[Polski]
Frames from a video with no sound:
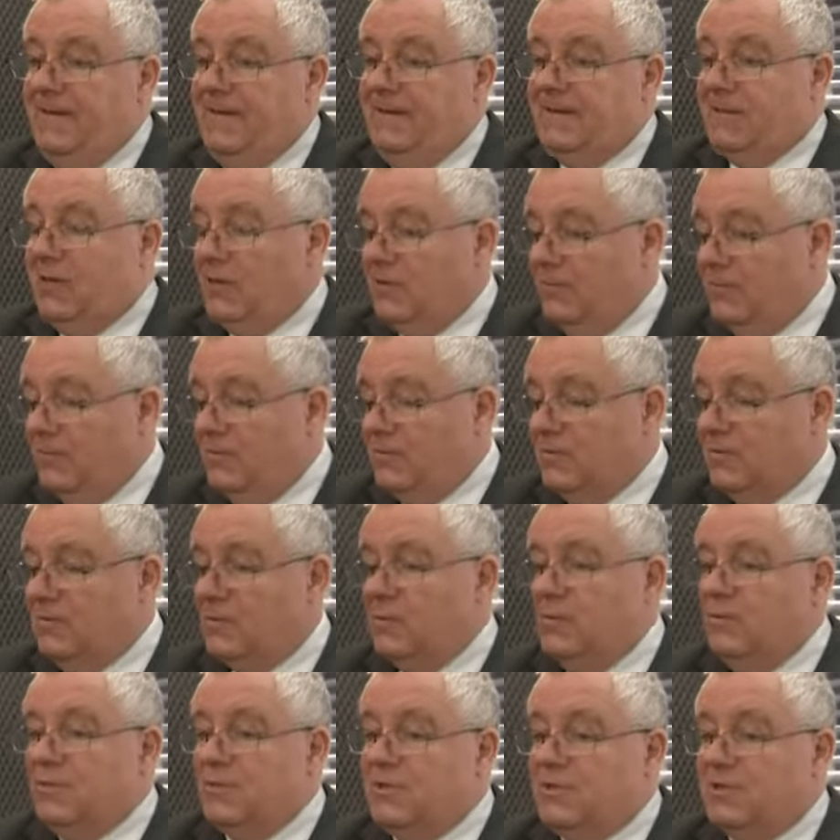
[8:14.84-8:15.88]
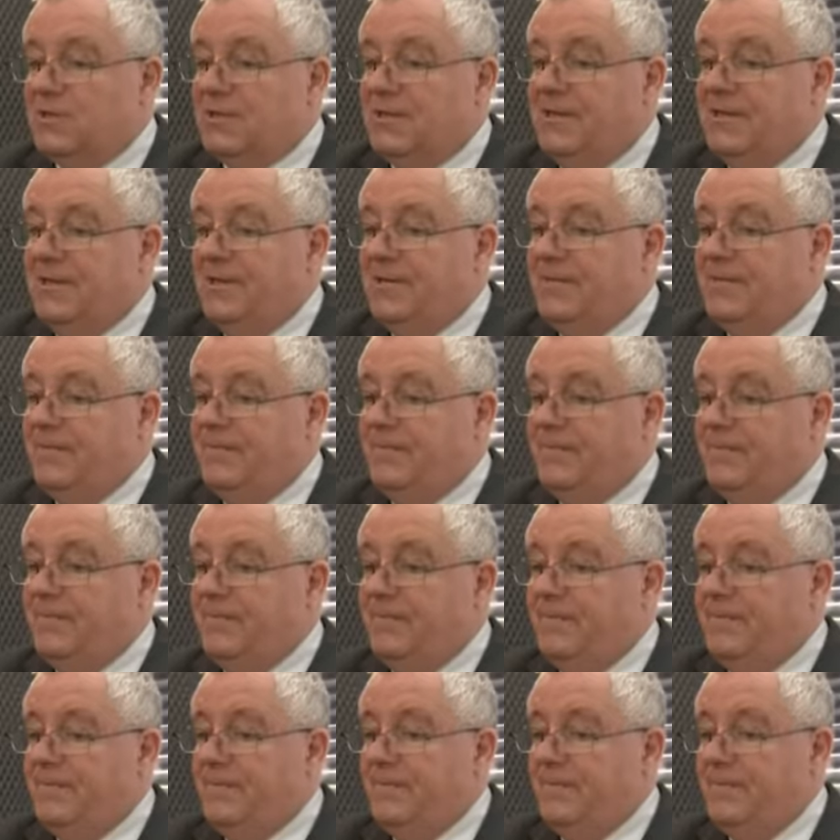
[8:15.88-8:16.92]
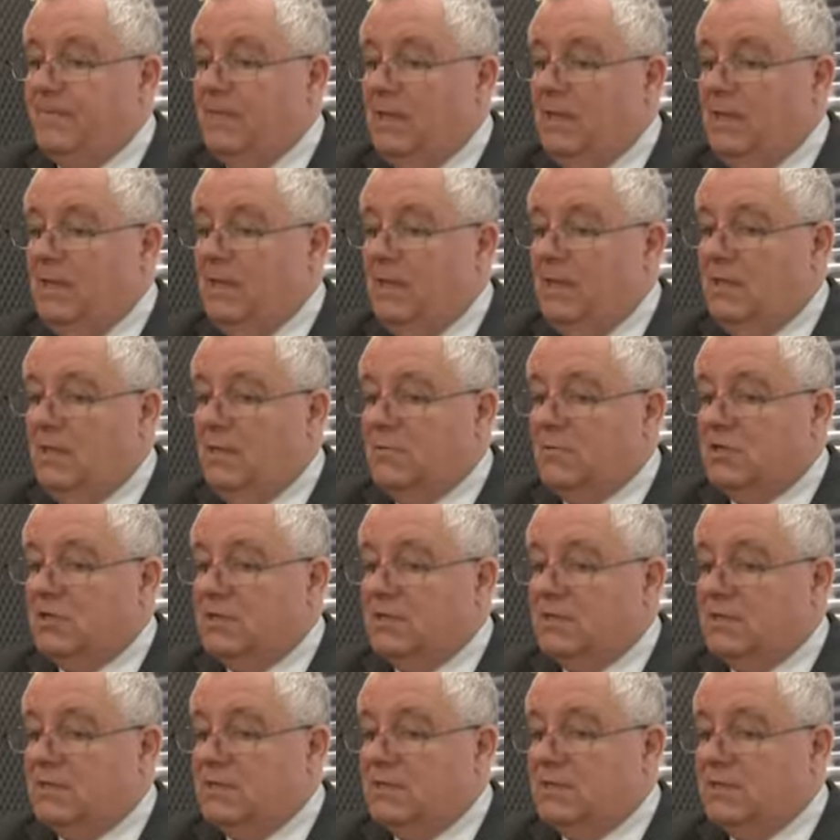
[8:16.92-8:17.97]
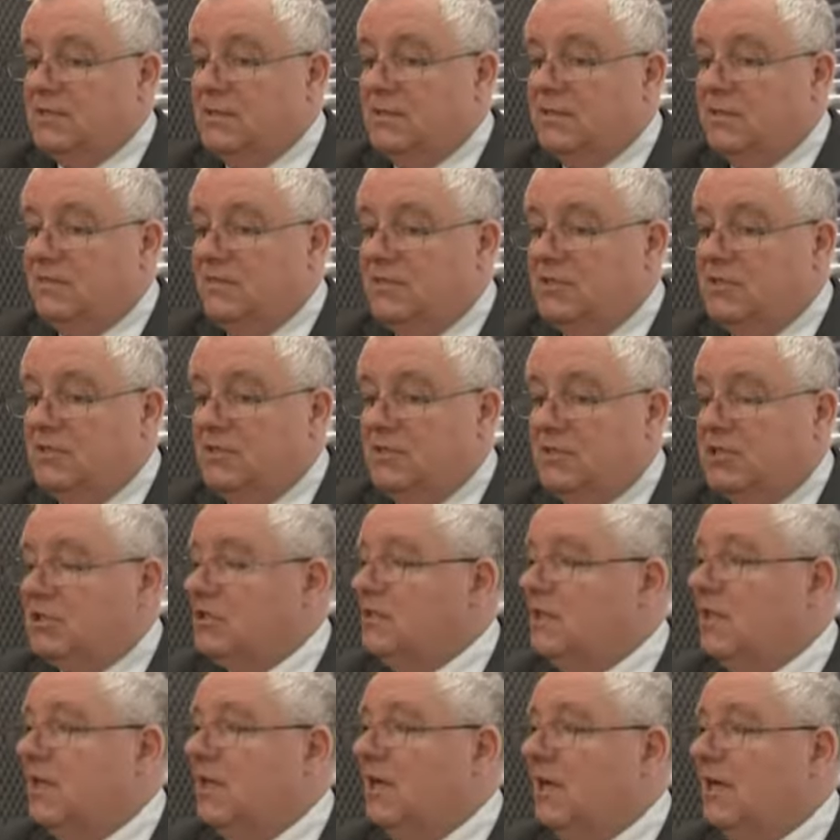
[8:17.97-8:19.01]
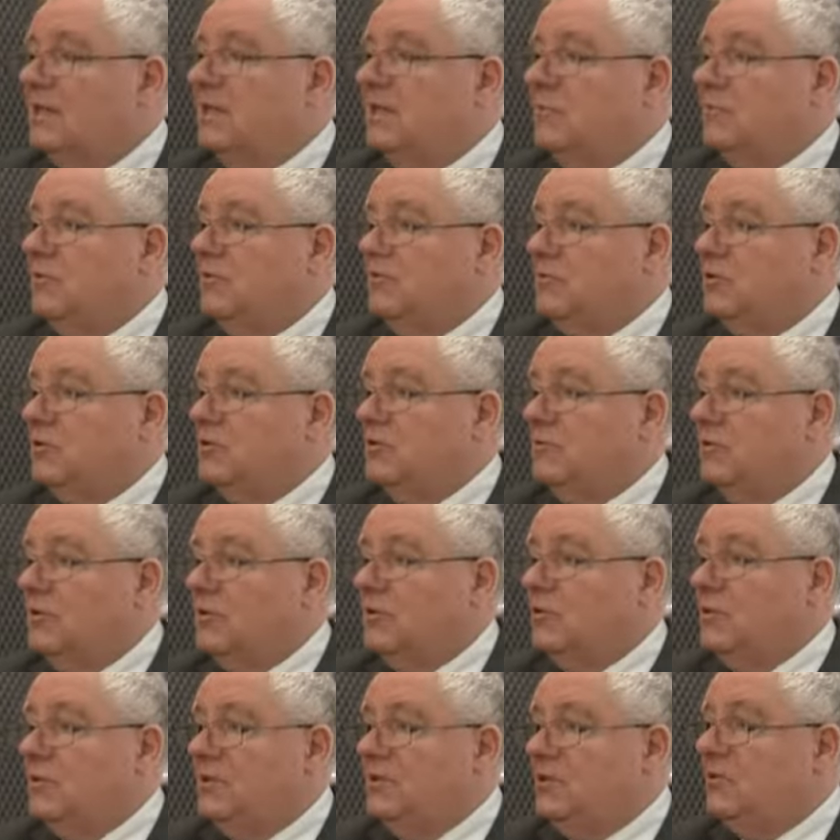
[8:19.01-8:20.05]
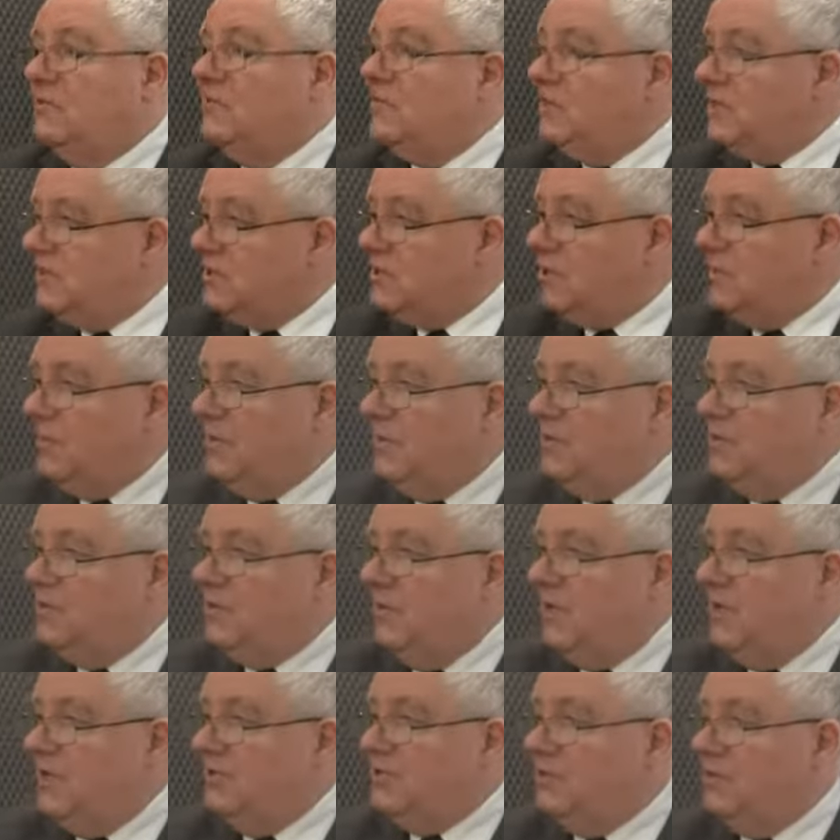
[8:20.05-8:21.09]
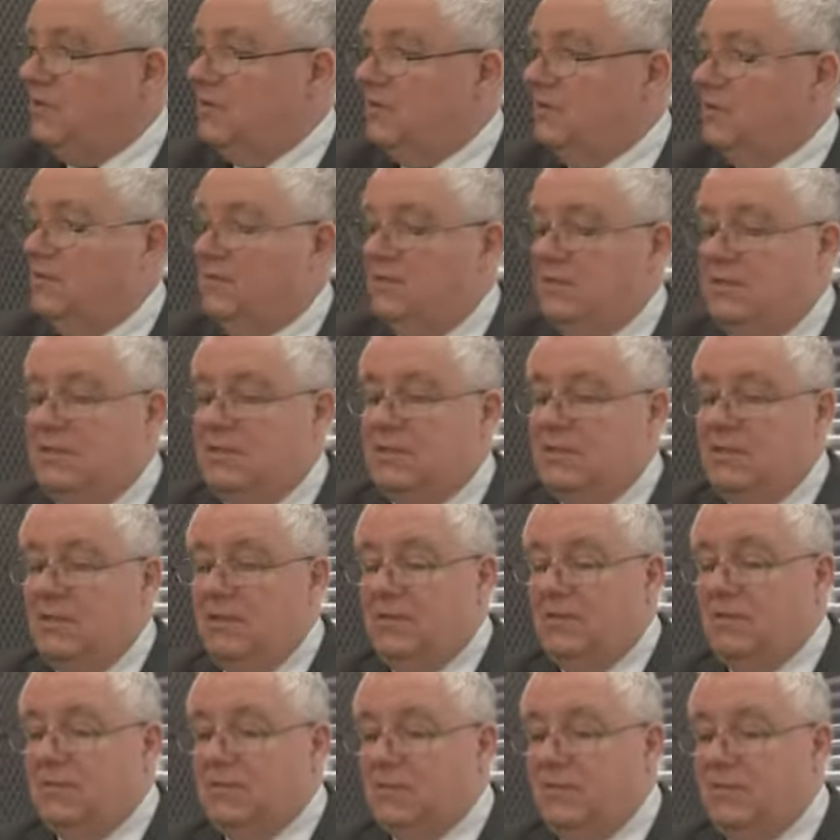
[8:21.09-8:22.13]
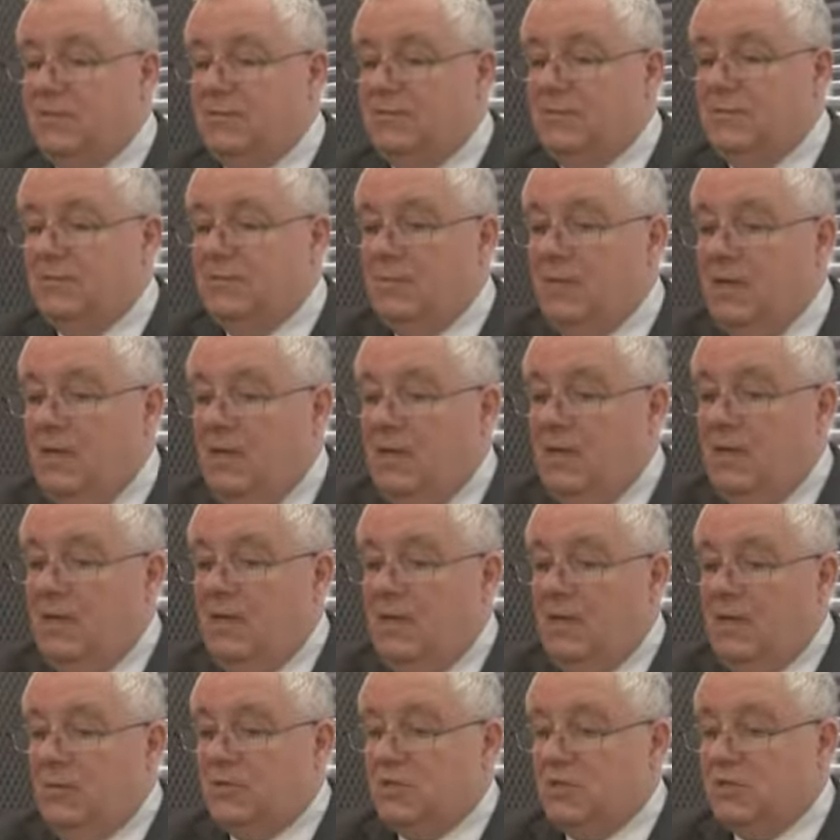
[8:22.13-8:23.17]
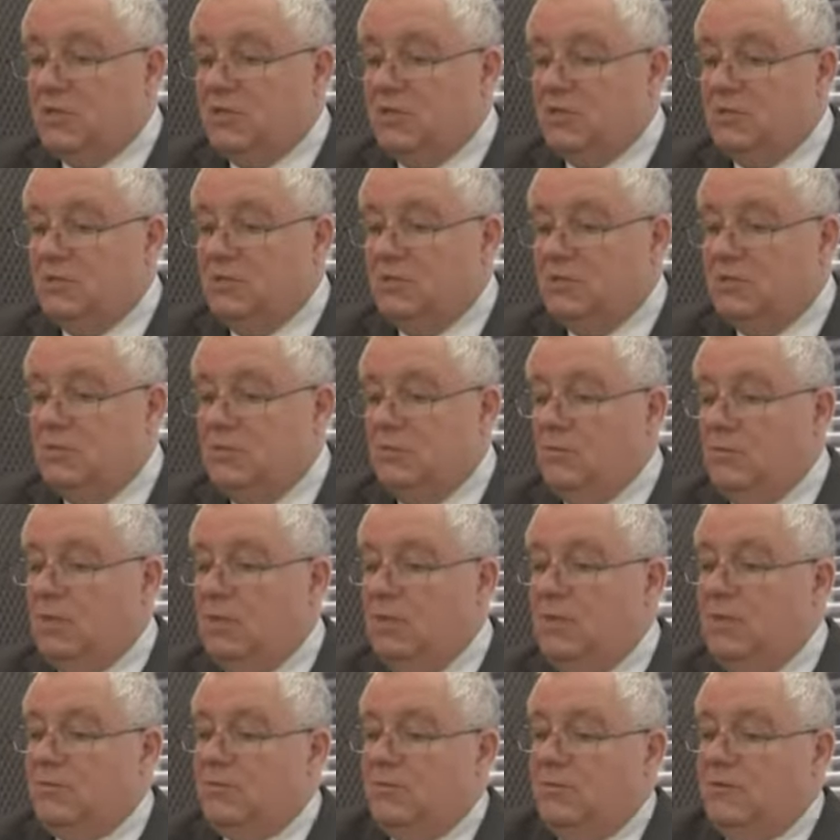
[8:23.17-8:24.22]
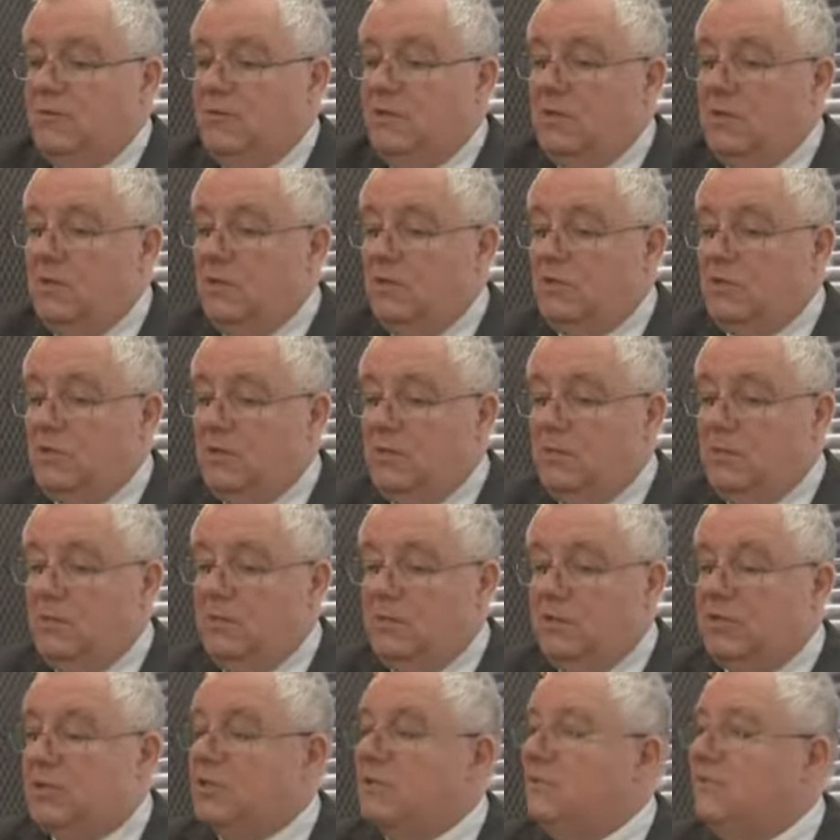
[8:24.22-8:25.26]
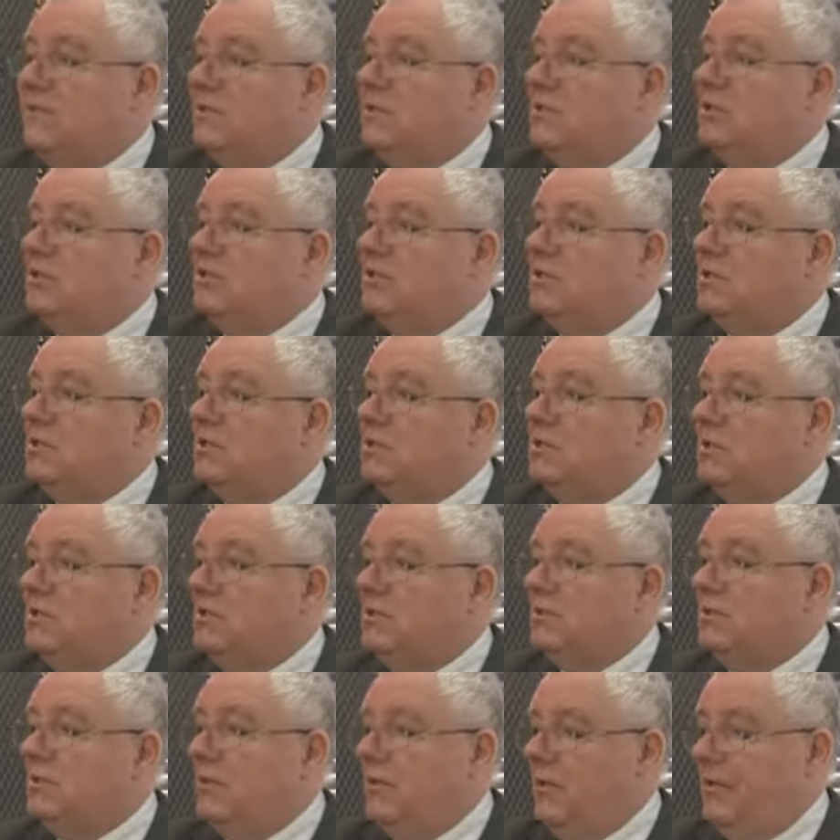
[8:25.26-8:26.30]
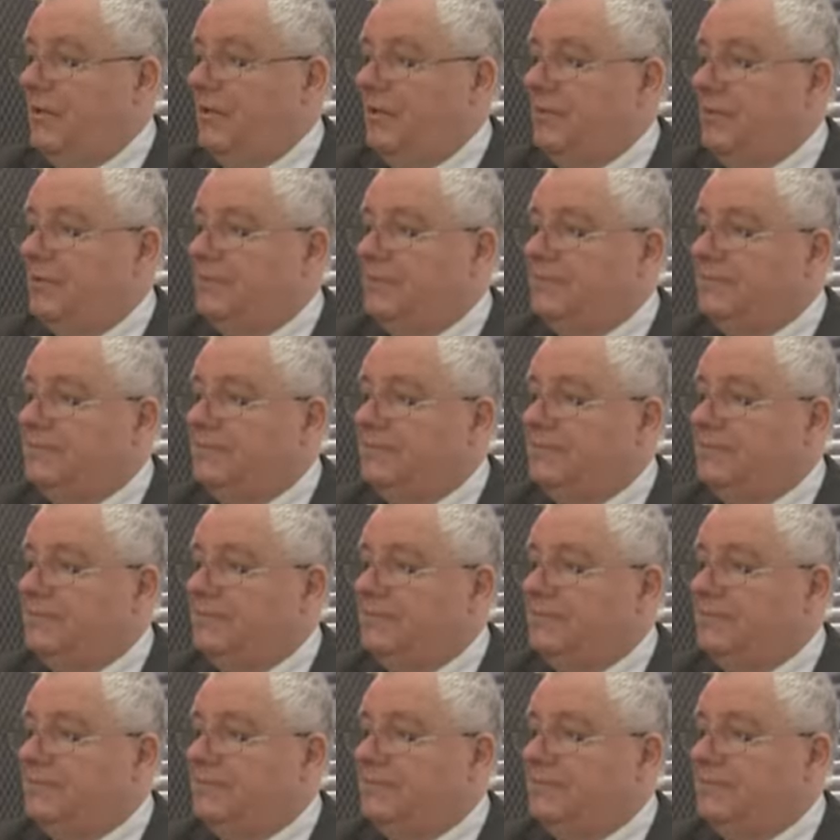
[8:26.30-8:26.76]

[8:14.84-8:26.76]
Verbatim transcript: tego wątku, że mm, przez 24 lata, bo w przyszłym roku będzie 25-lecie istnienia hospicjum, przez hospicjum przewinęło się ponad 12 tysięcy chorych.